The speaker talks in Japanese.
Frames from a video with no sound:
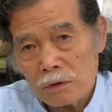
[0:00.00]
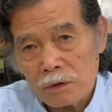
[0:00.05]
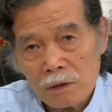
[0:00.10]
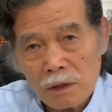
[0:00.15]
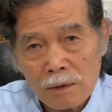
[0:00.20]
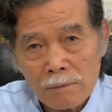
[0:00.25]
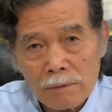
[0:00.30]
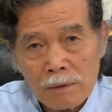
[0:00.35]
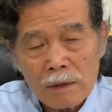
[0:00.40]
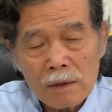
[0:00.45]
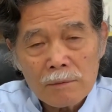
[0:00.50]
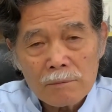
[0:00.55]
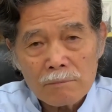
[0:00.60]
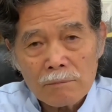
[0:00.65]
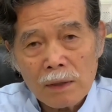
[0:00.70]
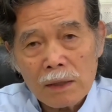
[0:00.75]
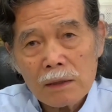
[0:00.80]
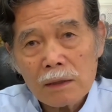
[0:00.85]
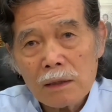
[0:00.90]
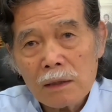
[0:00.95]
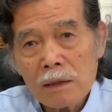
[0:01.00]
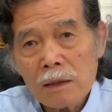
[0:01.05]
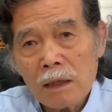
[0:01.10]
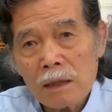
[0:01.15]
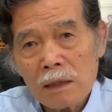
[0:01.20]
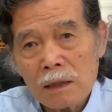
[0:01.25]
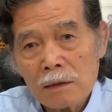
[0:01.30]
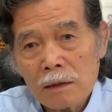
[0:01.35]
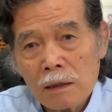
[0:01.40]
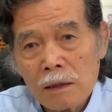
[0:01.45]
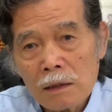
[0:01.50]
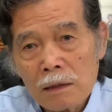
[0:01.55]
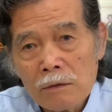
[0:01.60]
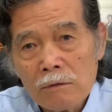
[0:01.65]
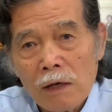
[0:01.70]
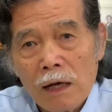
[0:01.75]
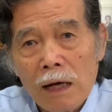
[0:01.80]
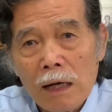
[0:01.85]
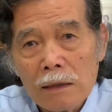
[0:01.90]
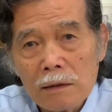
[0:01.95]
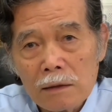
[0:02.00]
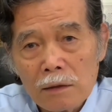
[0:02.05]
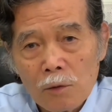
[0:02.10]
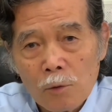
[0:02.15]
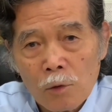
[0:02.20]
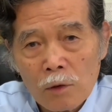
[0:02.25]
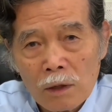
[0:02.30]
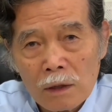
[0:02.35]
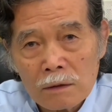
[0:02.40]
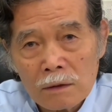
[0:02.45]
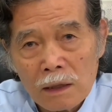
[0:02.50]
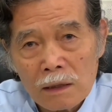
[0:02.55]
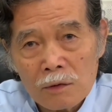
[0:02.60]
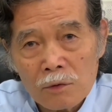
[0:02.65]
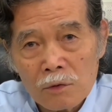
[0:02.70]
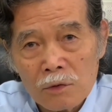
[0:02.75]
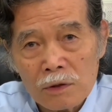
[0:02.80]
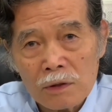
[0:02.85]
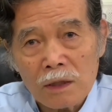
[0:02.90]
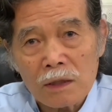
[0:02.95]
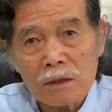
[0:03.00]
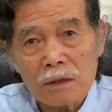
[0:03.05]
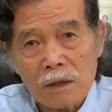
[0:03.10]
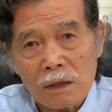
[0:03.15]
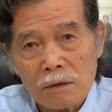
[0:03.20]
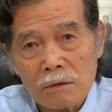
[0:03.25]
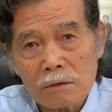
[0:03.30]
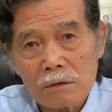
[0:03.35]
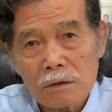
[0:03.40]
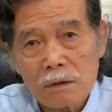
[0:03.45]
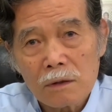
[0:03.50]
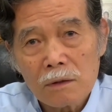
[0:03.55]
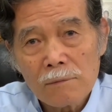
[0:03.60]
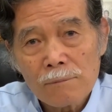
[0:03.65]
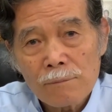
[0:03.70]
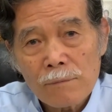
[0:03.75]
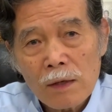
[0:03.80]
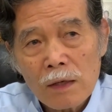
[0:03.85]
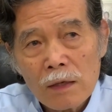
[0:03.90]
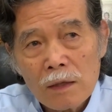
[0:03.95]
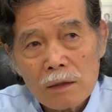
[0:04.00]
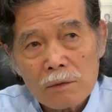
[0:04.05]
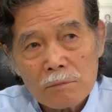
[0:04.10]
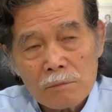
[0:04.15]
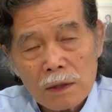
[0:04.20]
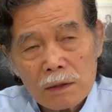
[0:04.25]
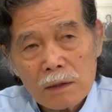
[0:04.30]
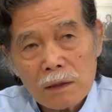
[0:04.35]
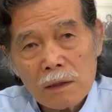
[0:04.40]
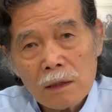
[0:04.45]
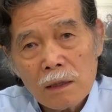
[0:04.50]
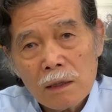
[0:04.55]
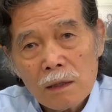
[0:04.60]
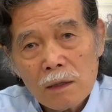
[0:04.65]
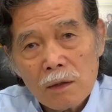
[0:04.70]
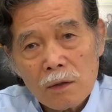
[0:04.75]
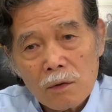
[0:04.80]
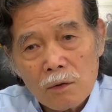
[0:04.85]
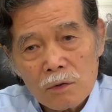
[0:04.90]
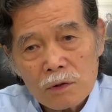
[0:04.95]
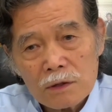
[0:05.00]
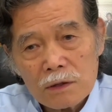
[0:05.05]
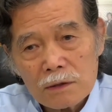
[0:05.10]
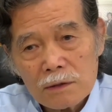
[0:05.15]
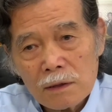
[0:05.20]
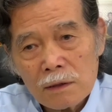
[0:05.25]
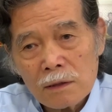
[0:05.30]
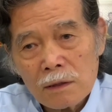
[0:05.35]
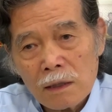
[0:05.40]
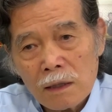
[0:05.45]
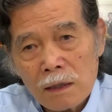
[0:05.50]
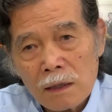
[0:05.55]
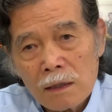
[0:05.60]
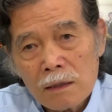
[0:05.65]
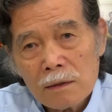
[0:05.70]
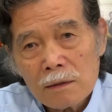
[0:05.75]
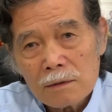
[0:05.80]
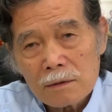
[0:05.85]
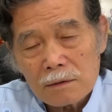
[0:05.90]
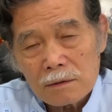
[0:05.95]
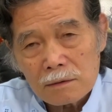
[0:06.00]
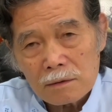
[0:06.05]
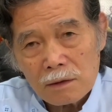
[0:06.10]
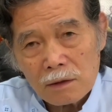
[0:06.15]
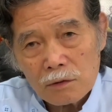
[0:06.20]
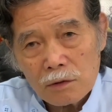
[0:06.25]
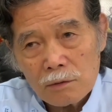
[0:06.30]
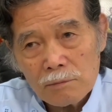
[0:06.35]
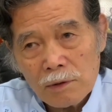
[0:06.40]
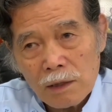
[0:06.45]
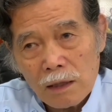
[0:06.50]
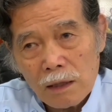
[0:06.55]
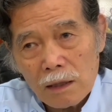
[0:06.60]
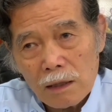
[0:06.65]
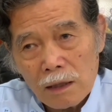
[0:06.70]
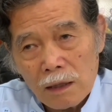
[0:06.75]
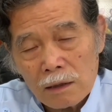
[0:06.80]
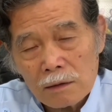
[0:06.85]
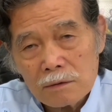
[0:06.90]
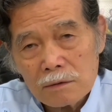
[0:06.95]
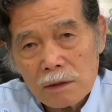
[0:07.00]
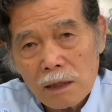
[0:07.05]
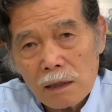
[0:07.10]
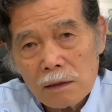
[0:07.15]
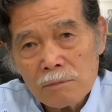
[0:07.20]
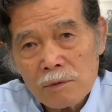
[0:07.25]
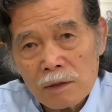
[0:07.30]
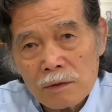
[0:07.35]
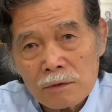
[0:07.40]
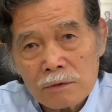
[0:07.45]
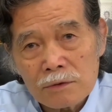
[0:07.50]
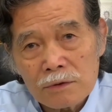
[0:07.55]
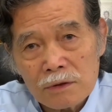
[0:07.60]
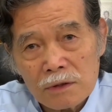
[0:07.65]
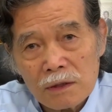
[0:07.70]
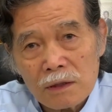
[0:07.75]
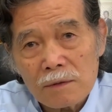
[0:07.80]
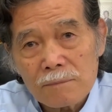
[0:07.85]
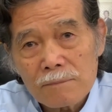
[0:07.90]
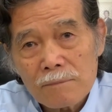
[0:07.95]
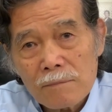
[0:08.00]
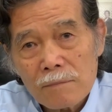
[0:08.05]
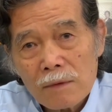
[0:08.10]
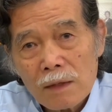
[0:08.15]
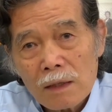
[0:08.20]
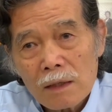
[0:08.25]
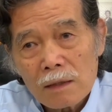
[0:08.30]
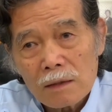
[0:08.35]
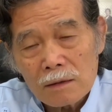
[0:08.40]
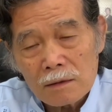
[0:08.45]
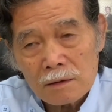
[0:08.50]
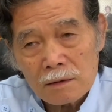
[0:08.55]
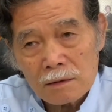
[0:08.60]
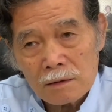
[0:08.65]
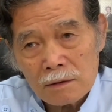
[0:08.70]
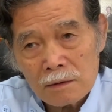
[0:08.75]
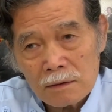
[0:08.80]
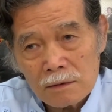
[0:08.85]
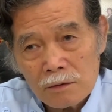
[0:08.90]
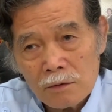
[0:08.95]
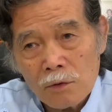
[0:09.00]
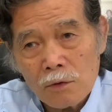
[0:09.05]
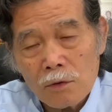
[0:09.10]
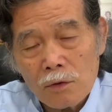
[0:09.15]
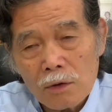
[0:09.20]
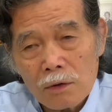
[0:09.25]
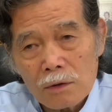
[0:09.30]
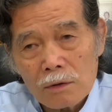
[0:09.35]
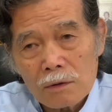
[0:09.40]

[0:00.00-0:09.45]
てばい菌がやたらには入ってこられないようにできているまたお医者さんが例えばアルツハイマーの薬を